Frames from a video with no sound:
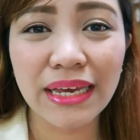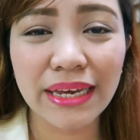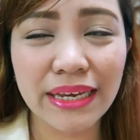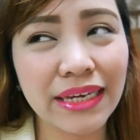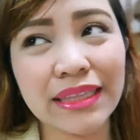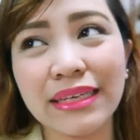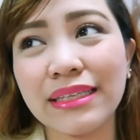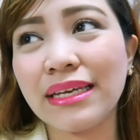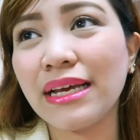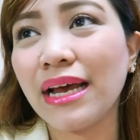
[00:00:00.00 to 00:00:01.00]
Eh, and
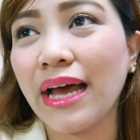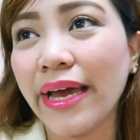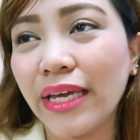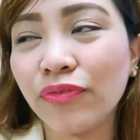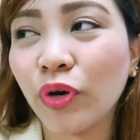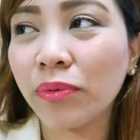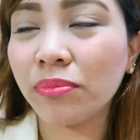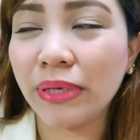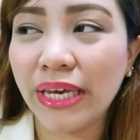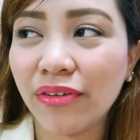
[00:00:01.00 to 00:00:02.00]
then, I
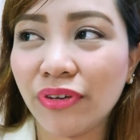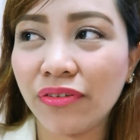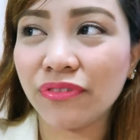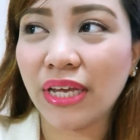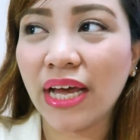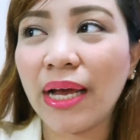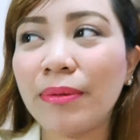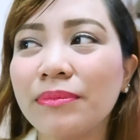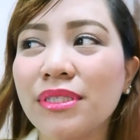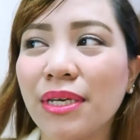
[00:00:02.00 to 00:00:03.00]
informed BFF na
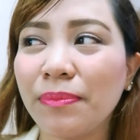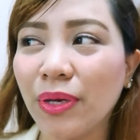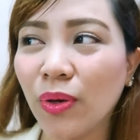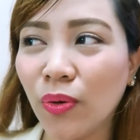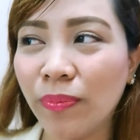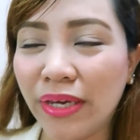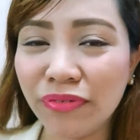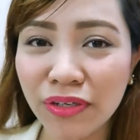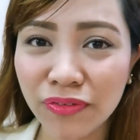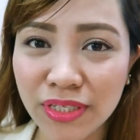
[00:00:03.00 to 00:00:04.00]
sabi ko,
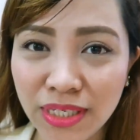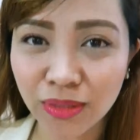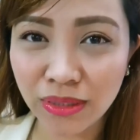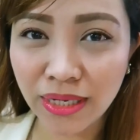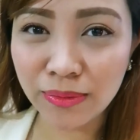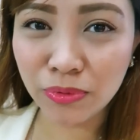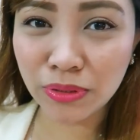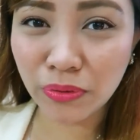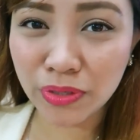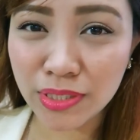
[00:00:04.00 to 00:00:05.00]
BFF, kasi nakalimutan
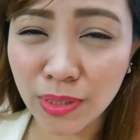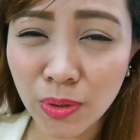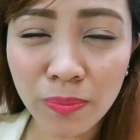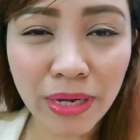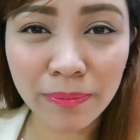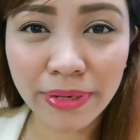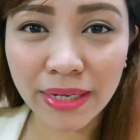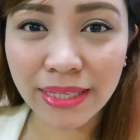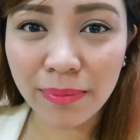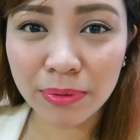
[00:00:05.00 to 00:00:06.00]
ko yung sa Globe nga
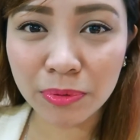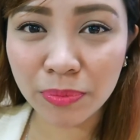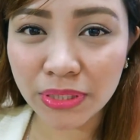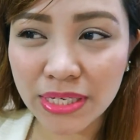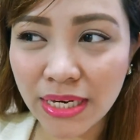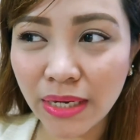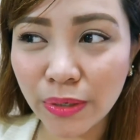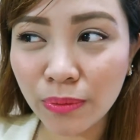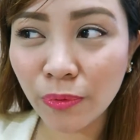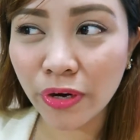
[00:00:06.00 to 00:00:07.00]
pala, dapat pupunta sila
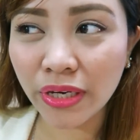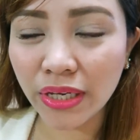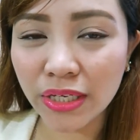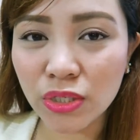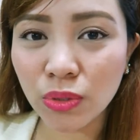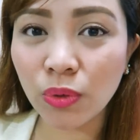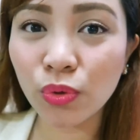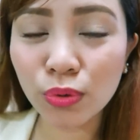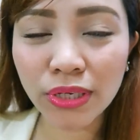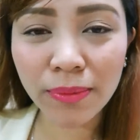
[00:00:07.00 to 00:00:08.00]
ngayong morning. So,
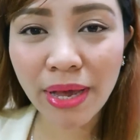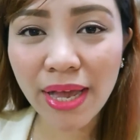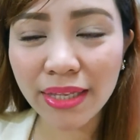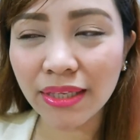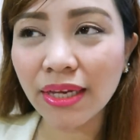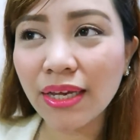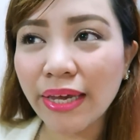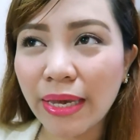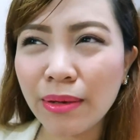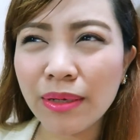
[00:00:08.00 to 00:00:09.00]
naurong na naman.
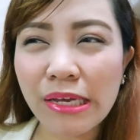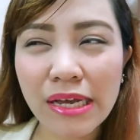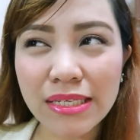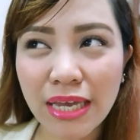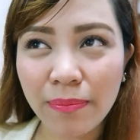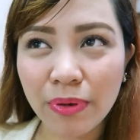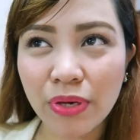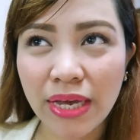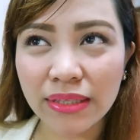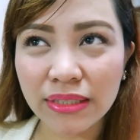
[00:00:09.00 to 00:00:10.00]
Eh, ang sabi ko
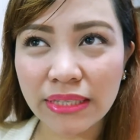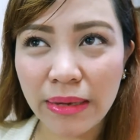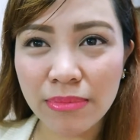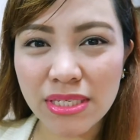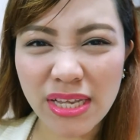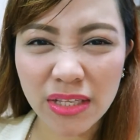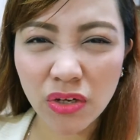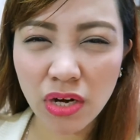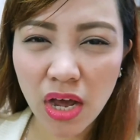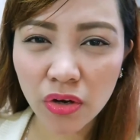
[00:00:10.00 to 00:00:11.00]
yatang time is 10
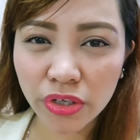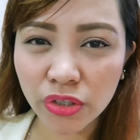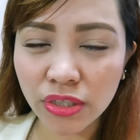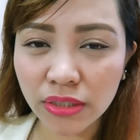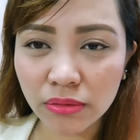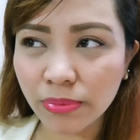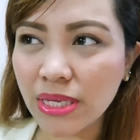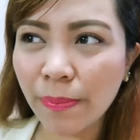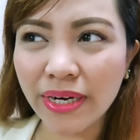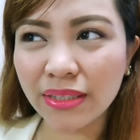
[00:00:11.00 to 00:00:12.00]
o'clock or yun,
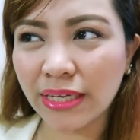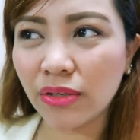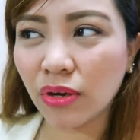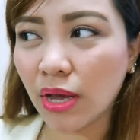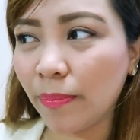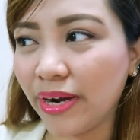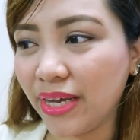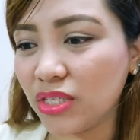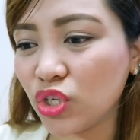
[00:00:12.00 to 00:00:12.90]
basta parang 10 o'clock pa rin.